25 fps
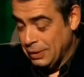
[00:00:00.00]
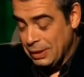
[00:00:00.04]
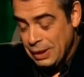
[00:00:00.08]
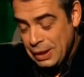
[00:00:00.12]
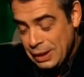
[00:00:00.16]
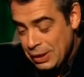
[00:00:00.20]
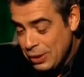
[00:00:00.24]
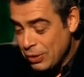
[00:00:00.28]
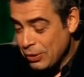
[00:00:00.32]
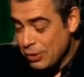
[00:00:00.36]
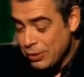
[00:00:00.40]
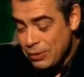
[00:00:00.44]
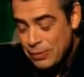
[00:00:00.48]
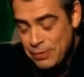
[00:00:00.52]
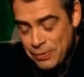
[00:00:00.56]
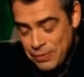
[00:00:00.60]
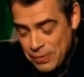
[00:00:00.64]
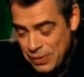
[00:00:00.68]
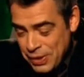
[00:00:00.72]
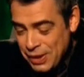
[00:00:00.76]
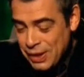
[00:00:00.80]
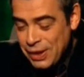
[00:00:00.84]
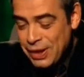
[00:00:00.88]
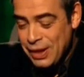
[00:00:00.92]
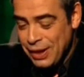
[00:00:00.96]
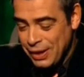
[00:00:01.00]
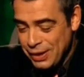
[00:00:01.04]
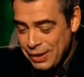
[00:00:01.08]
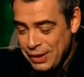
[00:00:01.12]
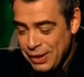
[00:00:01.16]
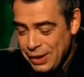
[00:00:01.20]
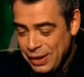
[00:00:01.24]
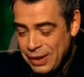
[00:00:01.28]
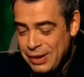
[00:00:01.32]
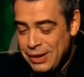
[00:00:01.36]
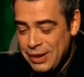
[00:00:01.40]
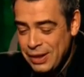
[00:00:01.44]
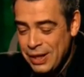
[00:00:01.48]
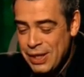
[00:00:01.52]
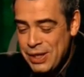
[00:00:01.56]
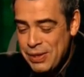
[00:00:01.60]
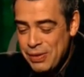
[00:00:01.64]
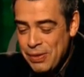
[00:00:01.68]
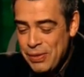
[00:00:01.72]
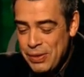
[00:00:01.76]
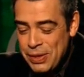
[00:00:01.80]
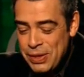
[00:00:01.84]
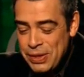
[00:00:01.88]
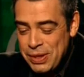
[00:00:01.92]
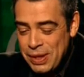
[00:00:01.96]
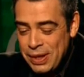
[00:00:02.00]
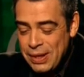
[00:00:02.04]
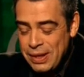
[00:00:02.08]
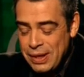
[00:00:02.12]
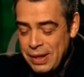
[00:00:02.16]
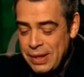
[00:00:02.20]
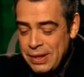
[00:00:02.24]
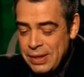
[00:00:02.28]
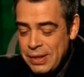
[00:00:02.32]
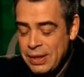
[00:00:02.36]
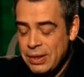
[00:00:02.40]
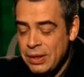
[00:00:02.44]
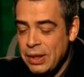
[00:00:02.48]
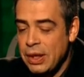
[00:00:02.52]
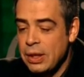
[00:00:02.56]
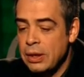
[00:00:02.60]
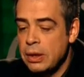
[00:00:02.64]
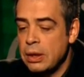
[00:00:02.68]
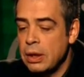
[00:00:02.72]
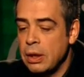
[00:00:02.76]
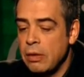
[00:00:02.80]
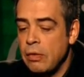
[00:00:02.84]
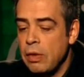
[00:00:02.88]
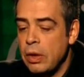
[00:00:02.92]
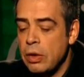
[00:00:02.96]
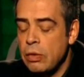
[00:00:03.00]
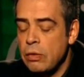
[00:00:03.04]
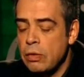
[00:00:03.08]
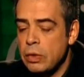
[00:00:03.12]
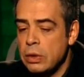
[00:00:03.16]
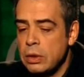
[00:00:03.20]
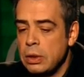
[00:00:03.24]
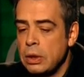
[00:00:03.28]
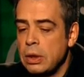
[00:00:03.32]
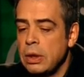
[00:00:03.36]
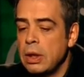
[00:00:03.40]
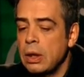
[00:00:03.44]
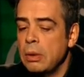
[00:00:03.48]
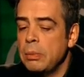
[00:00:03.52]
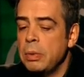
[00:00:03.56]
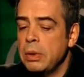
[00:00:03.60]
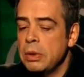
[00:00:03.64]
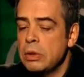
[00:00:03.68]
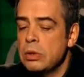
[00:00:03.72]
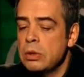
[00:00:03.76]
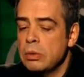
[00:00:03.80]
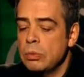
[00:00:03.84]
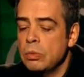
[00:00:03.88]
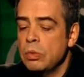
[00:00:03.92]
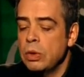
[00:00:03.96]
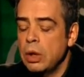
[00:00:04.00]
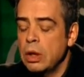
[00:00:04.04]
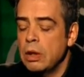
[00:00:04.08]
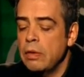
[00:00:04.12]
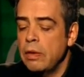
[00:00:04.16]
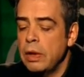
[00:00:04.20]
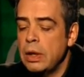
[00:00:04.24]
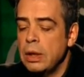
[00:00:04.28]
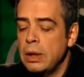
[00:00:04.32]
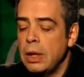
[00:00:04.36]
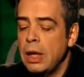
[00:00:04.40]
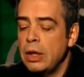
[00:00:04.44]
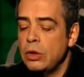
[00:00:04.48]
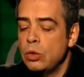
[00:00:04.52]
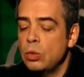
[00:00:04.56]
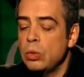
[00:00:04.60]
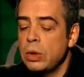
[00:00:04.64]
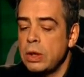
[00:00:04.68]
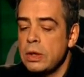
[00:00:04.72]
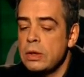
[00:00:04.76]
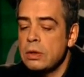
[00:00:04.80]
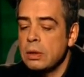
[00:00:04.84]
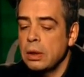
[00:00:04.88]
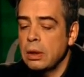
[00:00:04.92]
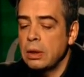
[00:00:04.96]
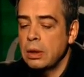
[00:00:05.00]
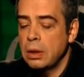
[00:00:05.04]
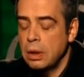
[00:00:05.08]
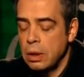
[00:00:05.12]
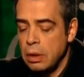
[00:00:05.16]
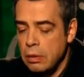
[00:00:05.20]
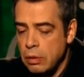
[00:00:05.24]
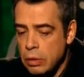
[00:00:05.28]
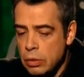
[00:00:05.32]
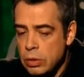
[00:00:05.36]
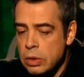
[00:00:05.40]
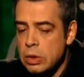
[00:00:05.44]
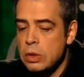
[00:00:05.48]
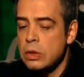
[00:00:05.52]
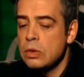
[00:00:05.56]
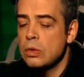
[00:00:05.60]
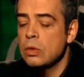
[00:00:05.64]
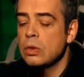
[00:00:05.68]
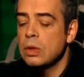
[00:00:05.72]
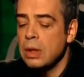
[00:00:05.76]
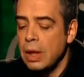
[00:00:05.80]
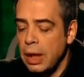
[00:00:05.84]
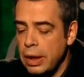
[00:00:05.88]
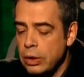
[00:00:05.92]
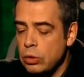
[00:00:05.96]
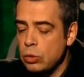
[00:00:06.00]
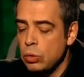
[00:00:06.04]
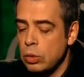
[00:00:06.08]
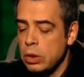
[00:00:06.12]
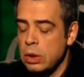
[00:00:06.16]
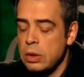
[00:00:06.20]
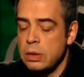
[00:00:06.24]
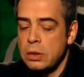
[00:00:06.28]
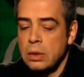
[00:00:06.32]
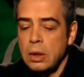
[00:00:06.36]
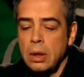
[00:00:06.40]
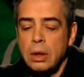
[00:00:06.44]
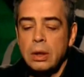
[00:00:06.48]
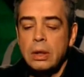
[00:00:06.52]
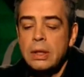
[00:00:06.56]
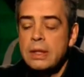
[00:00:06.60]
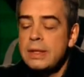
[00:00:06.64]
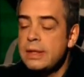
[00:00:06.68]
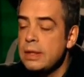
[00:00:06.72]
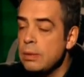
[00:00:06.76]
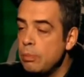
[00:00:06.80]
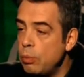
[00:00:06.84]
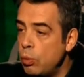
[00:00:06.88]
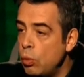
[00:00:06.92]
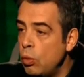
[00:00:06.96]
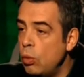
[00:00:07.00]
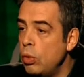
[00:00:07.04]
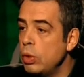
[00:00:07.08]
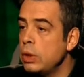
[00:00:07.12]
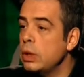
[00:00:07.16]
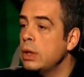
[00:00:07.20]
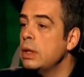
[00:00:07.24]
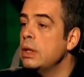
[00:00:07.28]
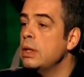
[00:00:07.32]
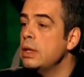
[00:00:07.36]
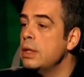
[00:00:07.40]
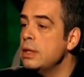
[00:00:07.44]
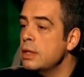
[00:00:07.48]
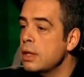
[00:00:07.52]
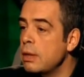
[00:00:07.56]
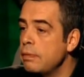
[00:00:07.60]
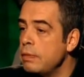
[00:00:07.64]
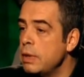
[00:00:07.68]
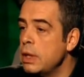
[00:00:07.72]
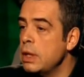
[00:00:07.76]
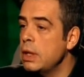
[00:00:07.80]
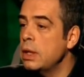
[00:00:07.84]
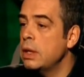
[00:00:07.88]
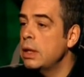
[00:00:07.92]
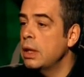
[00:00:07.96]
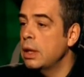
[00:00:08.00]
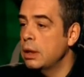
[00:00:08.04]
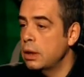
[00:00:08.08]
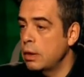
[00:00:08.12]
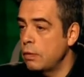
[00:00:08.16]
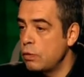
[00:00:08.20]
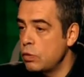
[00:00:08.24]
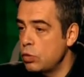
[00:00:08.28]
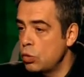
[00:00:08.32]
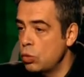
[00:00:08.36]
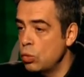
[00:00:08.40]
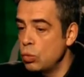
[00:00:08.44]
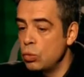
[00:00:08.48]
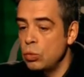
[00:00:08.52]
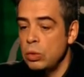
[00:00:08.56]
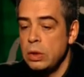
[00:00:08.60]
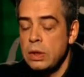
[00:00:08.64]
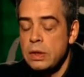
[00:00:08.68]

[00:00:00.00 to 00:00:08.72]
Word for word: Это всегда так, я с вами согласен. Я не говорю, вот я, почему я говорил о туристах. Я говорю действительно о туристах из Японии, из Америки, отовсюду.